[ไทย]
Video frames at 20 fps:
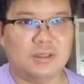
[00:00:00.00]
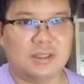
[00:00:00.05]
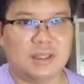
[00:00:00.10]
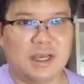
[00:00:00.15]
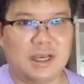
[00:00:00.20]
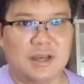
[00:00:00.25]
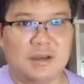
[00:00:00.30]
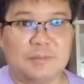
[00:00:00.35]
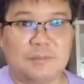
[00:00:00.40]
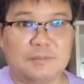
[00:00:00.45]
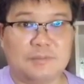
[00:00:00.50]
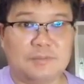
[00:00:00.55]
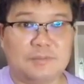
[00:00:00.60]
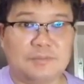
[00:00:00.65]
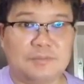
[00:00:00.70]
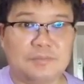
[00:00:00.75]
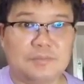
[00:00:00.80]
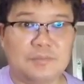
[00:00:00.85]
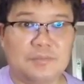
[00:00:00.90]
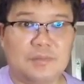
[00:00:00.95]
จะ
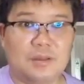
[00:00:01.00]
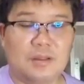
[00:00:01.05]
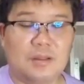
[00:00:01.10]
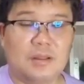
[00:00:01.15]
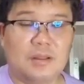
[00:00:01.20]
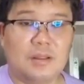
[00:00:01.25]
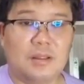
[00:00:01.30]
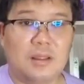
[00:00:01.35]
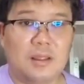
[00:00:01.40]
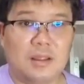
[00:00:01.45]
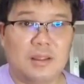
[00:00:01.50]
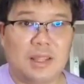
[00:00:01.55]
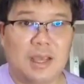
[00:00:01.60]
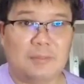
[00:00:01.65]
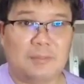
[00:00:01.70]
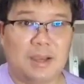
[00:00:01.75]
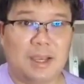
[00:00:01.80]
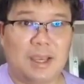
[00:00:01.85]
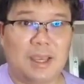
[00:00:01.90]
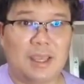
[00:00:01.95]

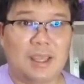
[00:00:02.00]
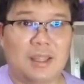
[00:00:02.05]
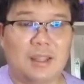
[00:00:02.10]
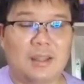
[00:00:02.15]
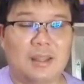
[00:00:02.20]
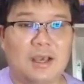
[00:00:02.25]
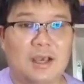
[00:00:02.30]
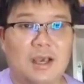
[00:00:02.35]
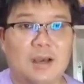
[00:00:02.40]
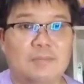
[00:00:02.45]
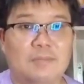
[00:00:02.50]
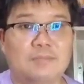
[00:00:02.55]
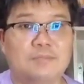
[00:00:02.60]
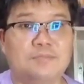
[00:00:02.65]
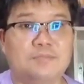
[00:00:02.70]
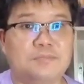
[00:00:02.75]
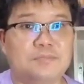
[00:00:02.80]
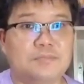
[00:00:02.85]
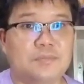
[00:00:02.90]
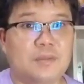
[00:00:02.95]
ทำให้นะครับ
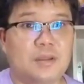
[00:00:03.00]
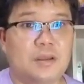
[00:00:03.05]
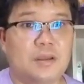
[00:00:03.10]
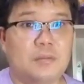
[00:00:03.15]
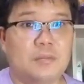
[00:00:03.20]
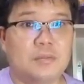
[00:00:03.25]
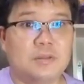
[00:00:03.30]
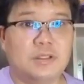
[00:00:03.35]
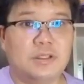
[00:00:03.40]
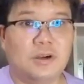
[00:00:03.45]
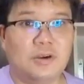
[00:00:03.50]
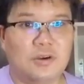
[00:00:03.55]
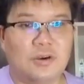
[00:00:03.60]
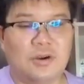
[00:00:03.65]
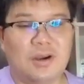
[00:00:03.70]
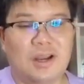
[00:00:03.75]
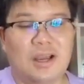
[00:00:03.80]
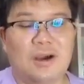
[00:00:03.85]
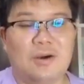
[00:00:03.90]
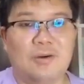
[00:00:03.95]
ช่องข
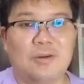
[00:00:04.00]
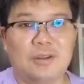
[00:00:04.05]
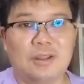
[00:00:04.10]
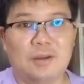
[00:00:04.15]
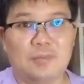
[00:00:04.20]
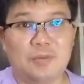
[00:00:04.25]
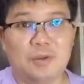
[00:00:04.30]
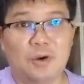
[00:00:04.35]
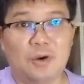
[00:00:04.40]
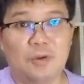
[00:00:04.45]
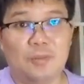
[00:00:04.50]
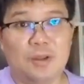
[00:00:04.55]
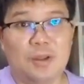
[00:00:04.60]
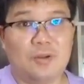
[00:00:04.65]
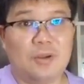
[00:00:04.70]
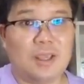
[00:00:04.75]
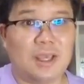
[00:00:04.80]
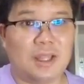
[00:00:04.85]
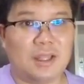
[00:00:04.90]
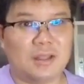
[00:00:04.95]
องเราเติบโตไป
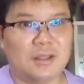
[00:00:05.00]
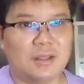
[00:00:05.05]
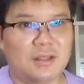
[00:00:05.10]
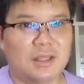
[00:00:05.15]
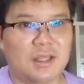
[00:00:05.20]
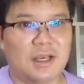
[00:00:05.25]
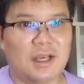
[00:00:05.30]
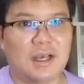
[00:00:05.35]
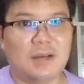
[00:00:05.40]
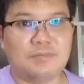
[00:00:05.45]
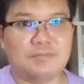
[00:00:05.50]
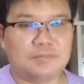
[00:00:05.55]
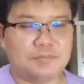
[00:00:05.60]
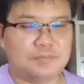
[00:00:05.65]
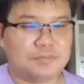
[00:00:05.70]
ด้วยกันนะครับ